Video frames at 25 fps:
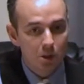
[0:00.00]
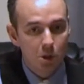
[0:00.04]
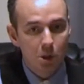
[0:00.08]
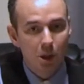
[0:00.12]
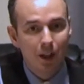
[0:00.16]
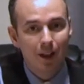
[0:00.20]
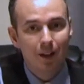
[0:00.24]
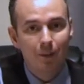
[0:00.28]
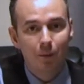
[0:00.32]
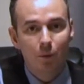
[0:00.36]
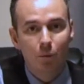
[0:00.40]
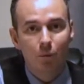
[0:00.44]

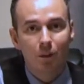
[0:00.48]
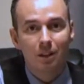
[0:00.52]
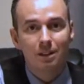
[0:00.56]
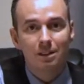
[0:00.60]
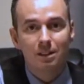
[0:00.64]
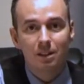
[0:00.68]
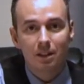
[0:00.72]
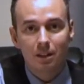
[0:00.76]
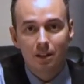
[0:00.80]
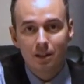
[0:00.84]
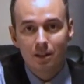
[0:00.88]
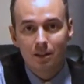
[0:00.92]
diciamo, una
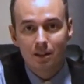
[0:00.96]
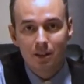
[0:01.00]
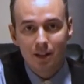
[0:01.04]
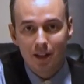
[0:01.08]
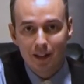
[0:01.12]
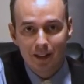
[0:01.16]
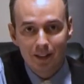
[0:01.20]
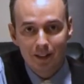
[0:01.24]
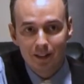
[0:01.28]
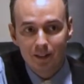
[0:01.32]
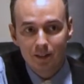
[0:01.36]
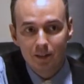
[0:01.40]
serie di
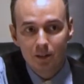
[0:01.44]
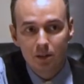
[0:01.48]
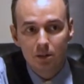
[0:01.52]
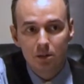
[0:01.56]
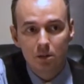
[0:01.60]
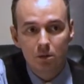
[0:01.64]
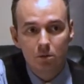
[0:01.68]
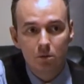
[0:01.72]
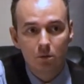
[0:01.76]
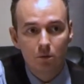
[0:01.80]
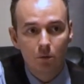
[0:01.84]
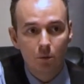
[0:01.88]
enti
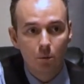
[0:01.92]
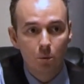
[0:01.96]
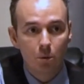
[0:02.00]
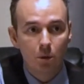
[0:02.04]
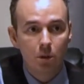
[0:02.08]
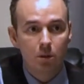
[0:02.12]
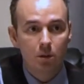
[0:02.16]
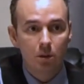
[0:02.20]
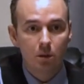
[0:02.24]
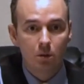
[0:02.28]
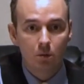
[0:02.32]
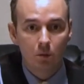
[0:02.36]
si sono
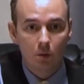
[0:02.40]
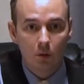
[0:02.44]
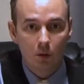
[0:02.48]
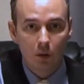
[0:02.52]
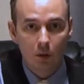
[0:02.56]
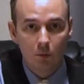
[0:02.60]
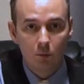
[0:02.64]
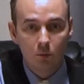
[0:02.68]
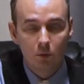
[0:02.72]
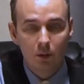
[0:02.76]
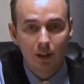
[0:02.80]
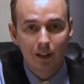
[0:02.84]
riuniti
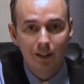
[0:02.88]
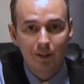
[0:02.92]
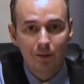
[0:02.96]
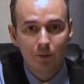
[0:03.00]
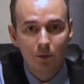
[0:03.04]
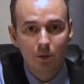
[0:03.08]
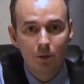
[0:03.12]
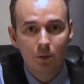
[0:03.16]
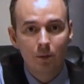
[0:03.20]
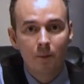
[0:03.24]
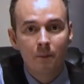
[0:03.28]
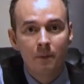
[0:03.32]
intorno a un
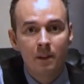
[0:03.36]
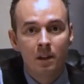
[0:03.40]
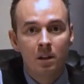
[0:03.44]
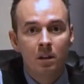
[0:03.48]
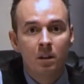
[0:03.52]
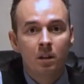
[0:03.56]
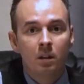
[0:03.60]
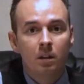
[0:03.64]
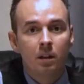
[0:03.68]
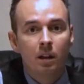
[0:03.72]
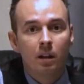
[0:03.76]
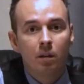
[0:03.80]
tavolo
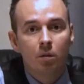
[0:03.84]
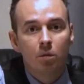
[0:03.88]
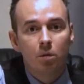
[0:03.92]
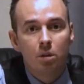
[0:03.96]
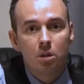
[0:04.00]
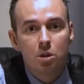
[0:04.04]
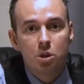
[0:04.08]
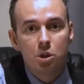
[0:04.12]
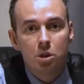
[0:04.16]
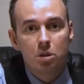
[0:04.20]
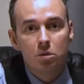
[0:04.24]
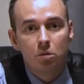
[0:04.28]
e hanno
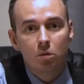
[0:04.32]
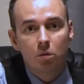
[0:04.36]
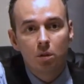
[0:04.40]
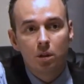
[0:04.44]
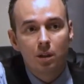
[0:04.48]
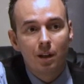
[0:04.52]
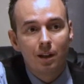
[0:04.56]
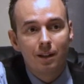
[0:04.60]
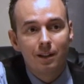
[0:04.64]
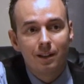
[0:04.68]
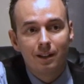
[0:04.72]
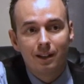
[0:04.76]
deciso
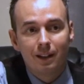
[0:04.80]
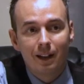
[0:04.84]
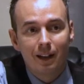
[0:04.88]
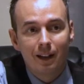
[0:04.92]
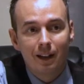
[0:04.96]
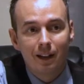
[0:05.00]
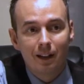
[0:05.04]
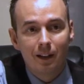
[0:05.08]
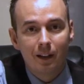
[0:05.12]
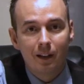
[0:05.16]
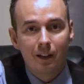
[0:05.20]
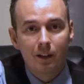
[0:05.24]
di
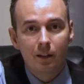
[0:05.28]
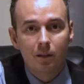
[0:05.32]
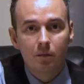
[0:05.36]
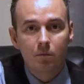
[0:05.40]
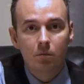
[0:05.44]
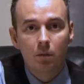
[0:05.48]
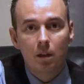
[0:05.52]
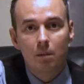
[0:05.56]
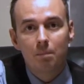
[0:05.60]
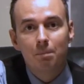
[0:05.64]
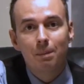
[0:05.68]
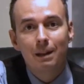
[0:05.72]
dedicare
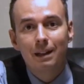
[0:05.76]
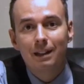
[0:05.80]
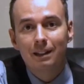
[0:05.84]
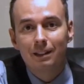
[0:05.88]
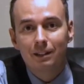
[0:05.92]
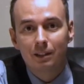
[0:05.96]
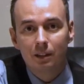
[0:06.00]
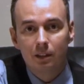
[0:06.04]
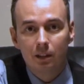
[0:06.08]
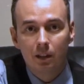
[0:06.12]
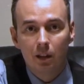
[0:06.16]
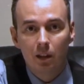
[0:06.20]
una
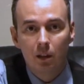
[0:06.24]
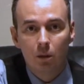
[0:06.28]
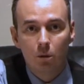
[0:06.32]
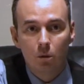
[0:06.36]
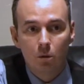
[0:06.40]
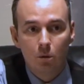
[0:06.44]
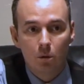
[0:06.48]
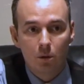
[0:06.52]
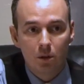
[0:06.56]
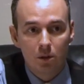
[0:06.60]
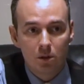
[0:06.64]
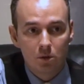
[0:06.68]
parte delle
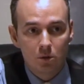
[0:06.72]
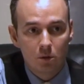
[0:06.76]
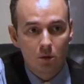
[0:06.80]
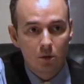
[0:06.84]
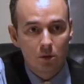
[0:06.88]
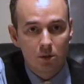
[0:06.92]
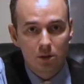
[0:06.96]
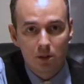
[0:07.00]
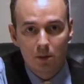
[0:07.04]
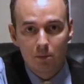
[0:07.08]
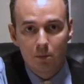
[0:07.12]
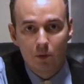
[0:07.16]
loro
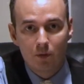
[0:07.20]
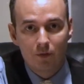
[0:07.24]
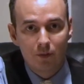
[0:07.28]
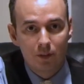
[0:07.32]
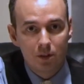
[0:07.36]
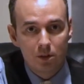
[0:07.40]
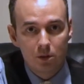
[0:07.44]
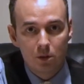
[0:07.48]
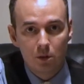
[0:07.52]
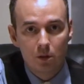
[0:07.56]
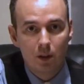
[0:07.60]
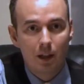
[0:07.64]
risorse
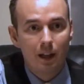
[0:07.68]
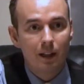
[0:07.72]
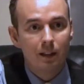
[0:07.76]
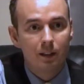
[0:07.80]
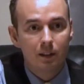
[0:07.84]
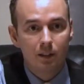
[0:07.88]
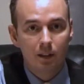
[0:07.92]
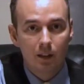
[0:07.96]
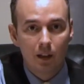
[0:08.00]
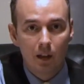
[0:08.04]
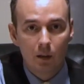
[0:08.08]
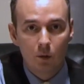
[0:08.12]

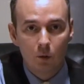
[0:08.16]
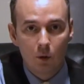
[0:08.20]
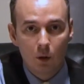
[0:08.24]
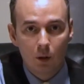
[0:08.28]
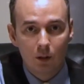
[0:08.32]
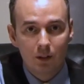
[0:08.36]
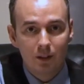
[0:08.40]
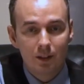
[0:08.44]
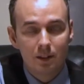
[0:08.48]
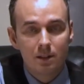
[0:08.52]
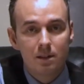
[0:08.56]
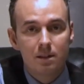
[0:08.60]
professionali, della loro
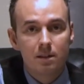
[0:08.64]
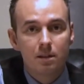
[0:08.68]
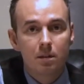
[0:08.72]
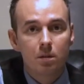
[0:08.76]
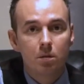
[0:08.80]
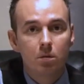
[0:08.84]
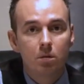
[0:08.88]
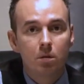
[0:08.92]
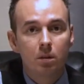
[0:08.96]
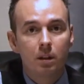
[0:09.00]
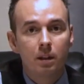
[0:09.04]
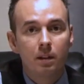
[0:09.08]

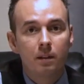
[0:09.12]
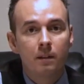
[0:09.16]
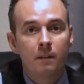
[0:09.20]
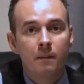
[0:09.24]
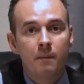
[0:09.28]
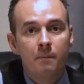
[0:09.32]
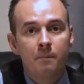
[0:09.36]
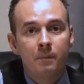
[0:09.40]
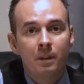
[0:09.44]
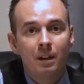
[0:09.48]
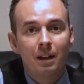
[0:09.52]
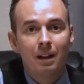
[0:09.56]
attenzione
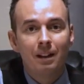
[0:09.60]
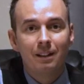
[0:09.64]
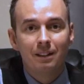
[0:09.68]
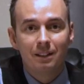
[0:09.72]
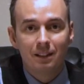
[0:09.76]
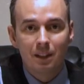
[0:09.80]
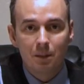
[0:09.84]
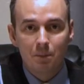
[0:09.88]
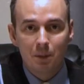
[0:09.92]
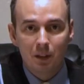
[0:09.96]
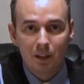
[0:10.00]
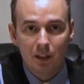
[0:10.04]

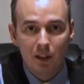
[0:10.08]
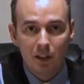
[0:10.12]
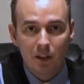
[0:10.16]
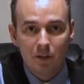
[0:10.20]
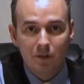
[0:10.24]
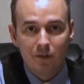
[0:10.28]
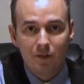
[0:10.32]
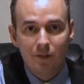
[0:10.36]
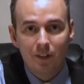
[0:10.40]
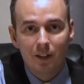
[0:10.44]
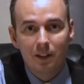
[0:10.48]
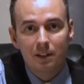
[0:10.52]
al tema
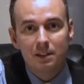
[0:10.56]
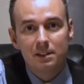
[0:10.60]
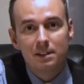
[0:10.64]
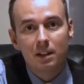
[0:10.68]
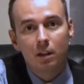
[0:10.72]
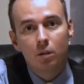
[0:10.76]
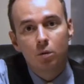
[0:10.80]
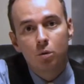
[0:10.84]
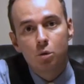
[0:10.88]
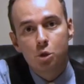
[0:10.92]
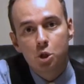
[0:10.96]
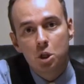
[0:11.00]

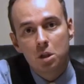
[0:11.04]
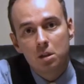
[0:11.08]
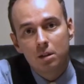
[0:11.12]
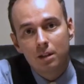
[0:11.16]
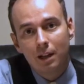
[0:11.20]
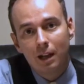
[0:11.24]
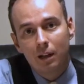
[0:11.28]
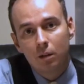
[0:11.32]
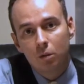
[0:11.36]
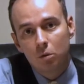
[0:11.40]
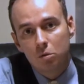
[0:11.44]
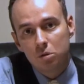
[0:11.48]
dell'infanzia,
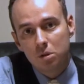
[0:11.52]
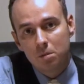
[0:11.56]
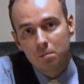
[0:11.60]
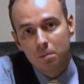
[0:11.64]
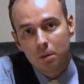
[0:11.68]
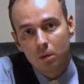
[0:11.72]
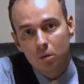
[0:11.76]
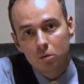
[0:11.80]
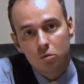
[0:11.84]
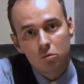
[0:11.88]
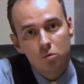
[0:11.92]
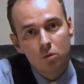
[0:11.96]
concentrandosi
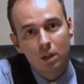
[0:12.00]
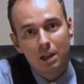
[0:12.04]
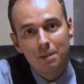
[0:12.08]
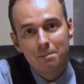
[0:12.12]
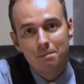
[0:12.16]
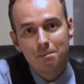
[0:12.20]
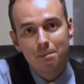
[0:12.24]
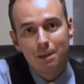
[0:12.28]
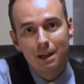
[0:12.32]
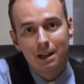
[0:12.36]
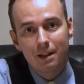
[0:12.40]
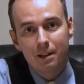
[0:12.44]
però su
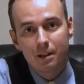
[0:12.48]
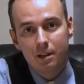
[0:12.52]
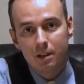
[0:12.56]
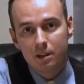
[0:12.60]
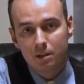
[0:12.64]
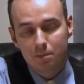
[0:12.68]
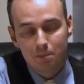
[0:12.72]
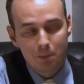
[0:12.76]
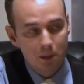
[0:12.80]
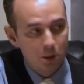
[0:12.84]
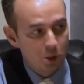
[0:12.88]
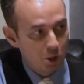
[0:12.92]

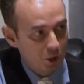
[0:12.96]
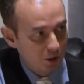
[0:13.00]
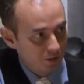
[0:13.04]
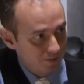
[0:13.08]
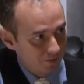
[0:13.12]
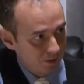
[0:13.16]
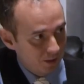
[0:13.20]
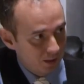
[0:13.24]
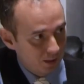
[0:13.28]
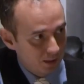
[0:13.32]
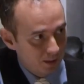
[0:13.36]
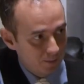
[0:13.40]
campagne
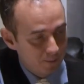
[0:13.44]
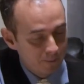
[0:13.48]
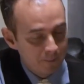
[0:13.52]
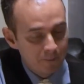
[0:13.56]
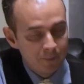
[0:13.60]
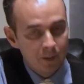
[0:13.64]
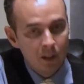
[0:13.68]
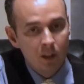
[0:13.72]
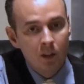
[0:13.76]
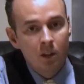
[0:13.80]
specifiche.